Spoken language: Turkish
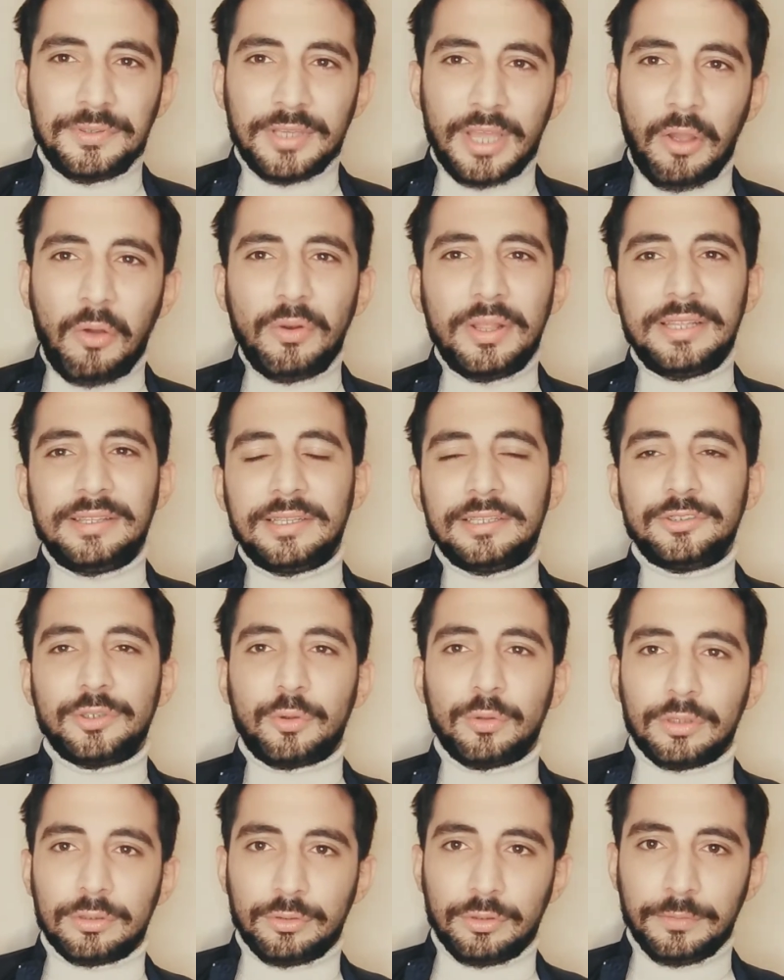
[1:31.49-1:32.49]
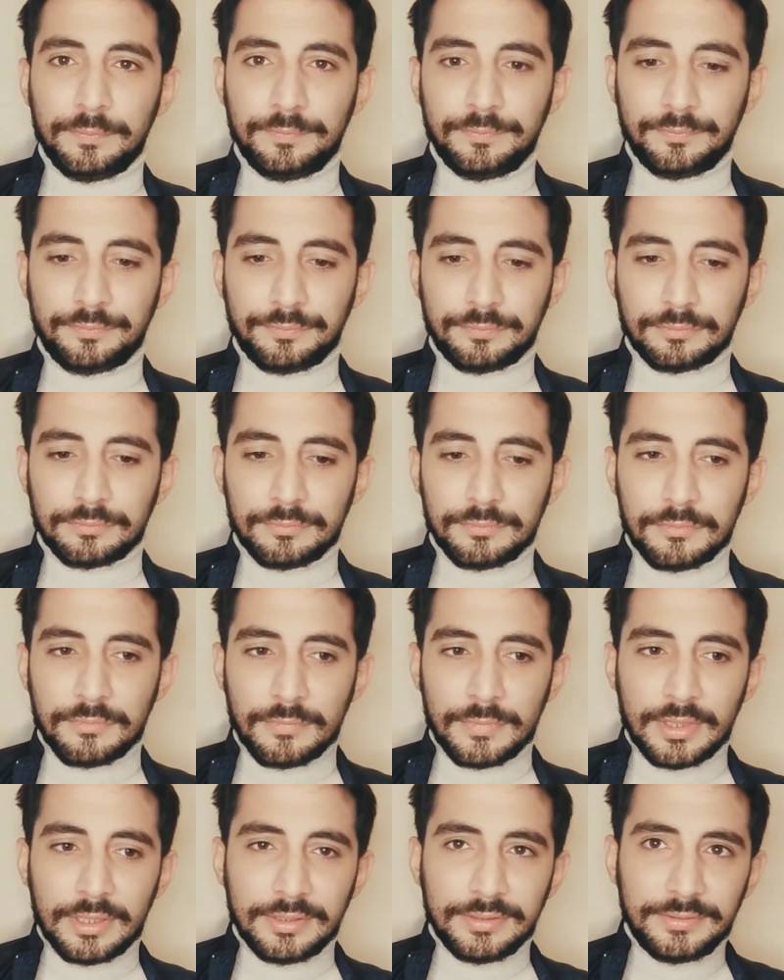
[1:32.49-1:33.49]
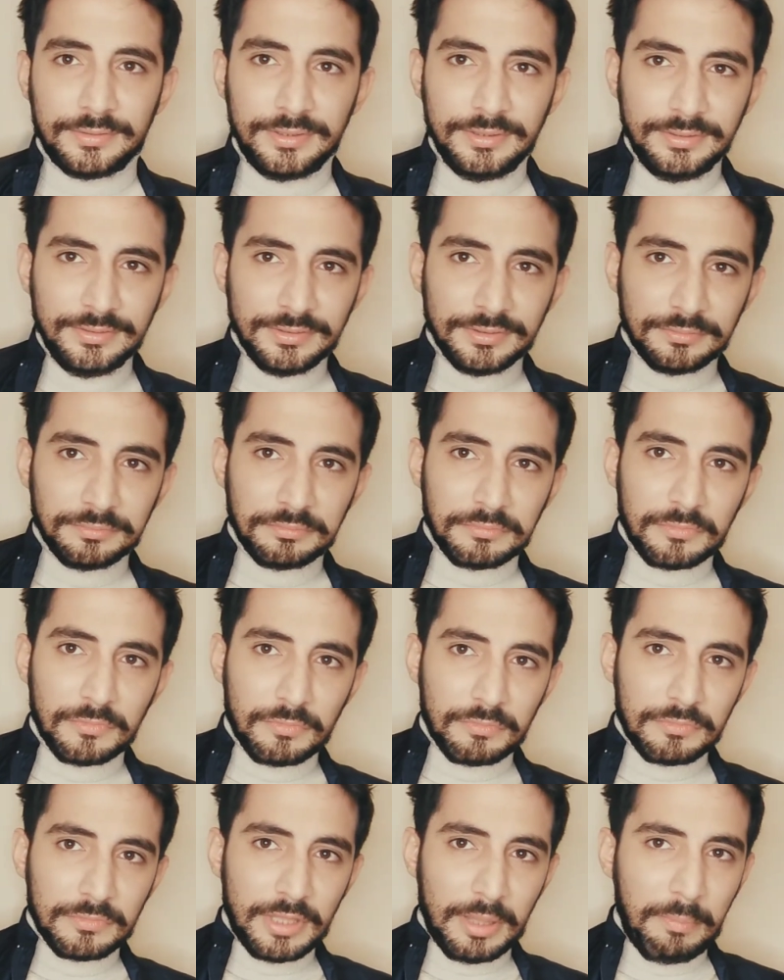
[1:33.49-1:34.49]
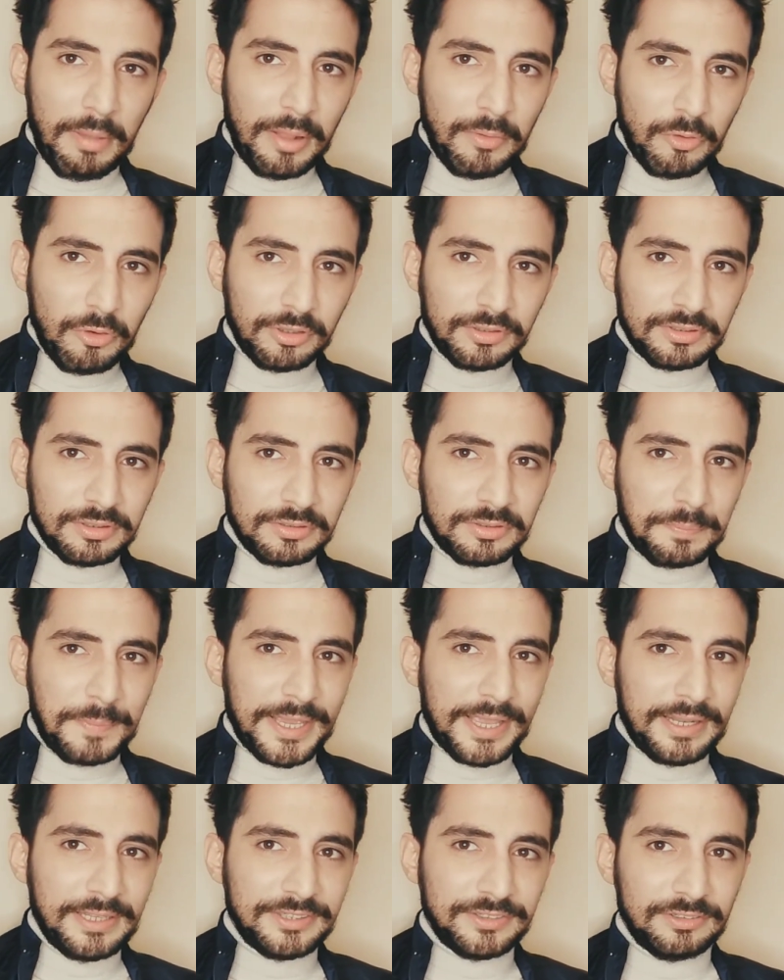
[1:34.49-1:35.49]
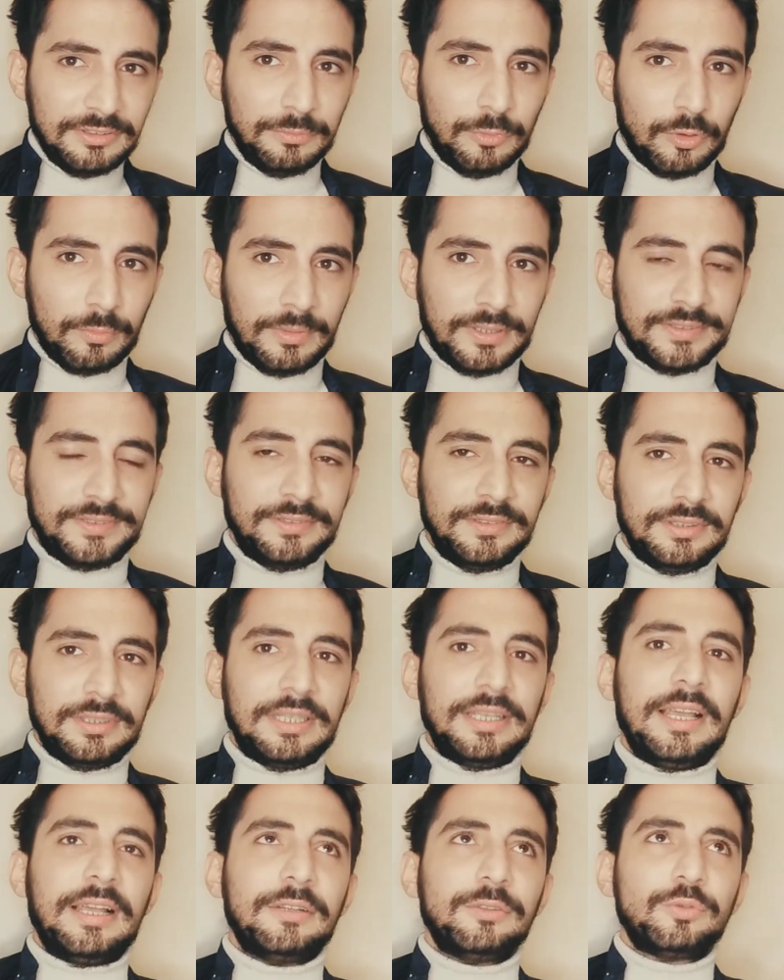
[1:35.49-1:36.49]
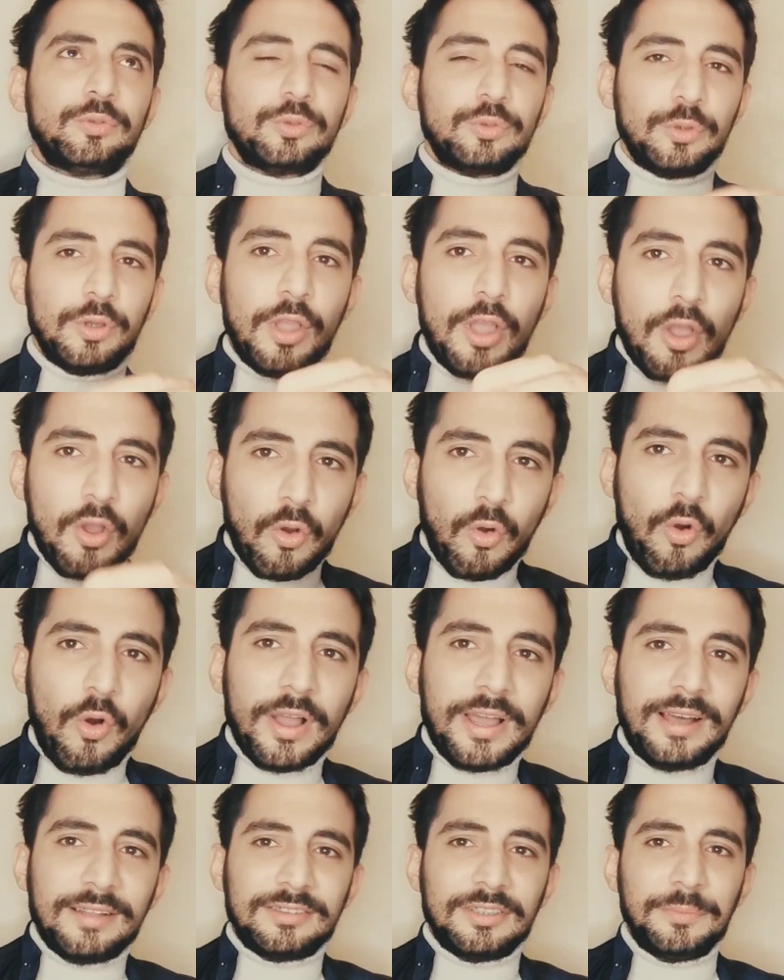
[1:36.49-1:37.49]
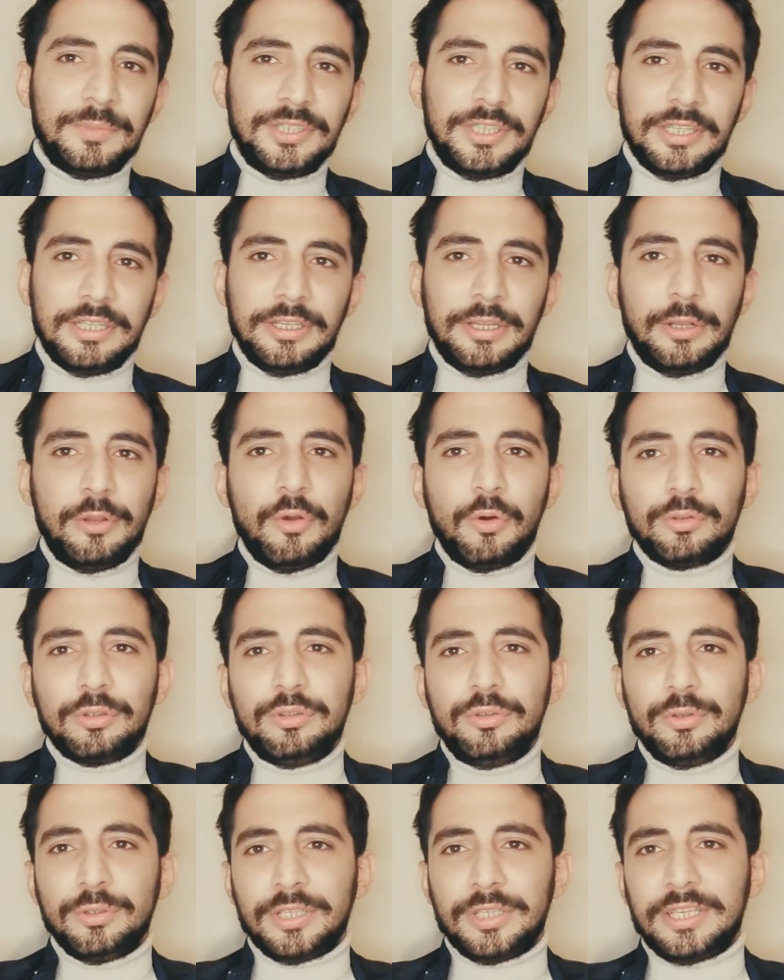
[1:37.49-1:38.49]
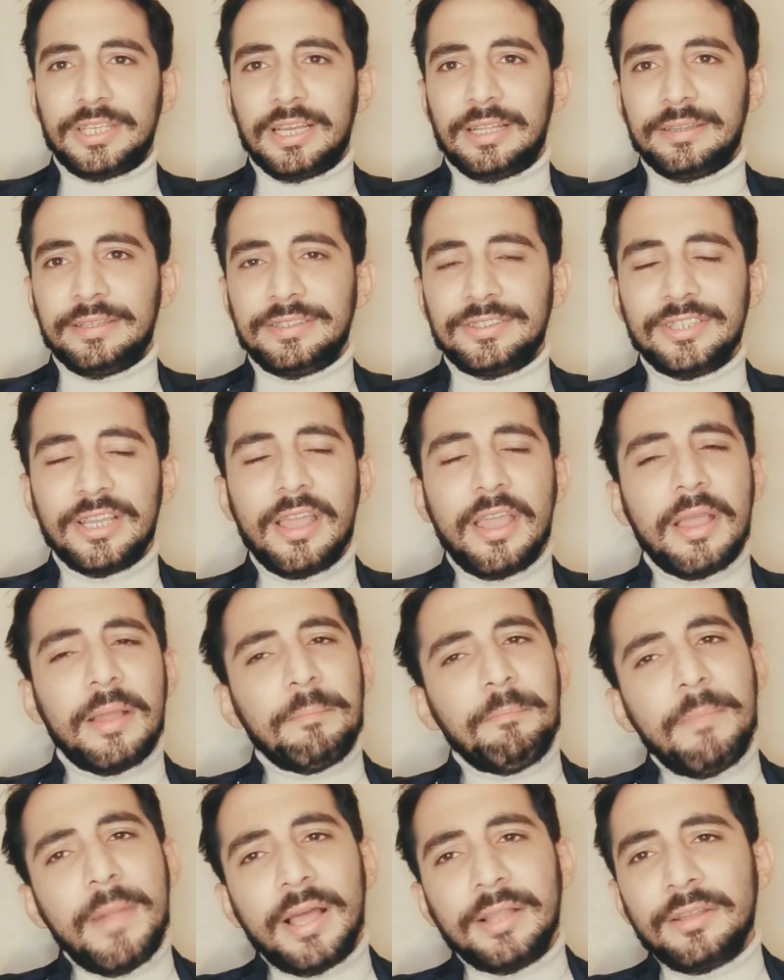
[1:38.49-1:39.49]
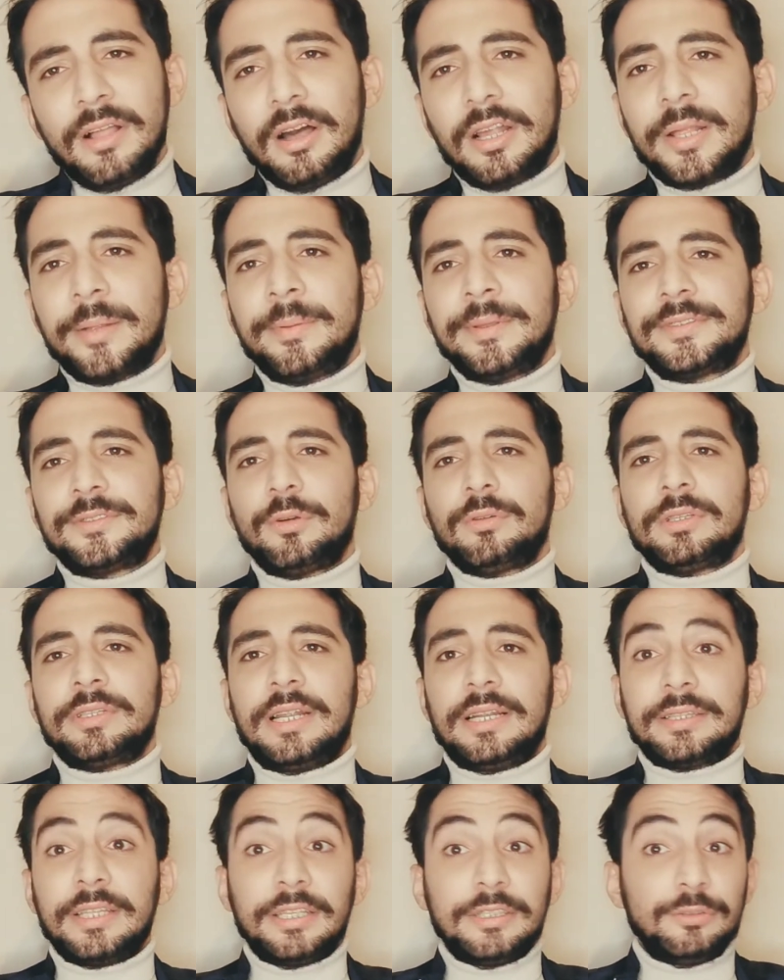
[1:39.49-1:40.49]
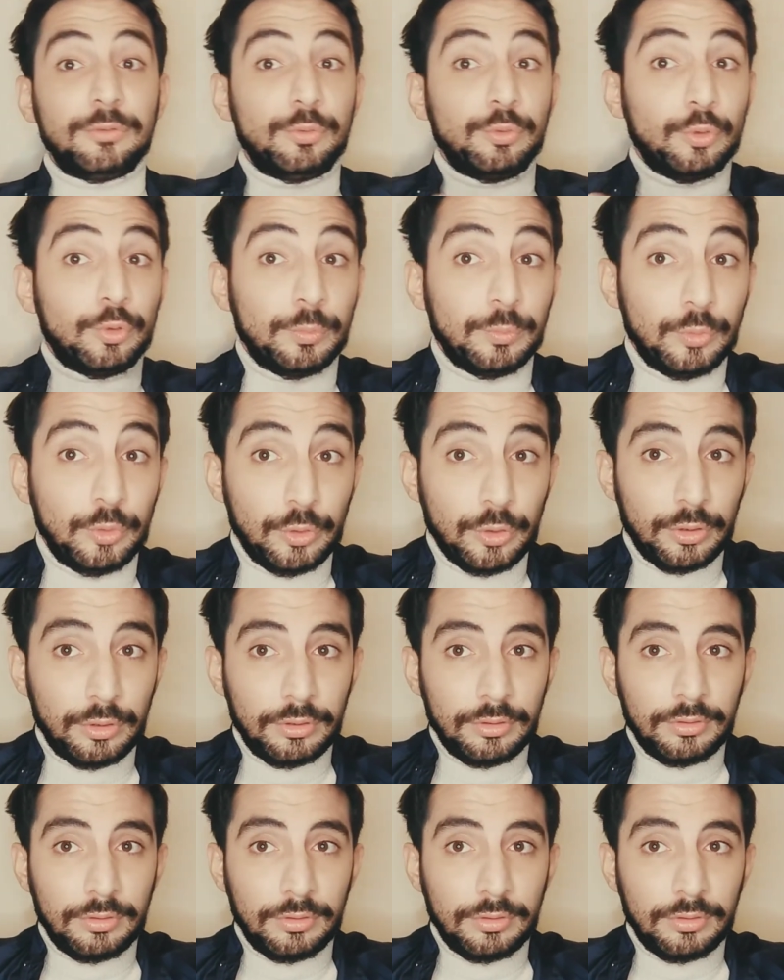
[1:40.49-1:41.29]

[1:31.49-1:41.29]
Yani onu etkileyecek olan o. Siz ya ben o kadını pek eleştirmiyorum aslında da. Yani çünkü o hayata bir kere geliyor. O da diyor ki kendince ben arabası olan erkek istiyorum diyor.